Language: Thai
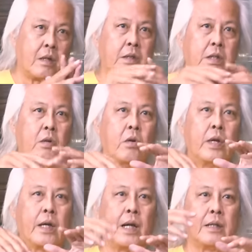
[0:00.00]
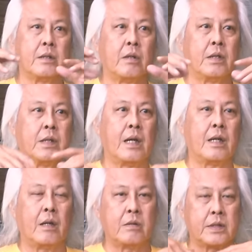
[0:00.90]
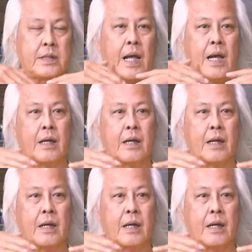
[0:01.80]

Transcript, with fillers: ก็จะคุยกันตัวทั้งเราสร้าง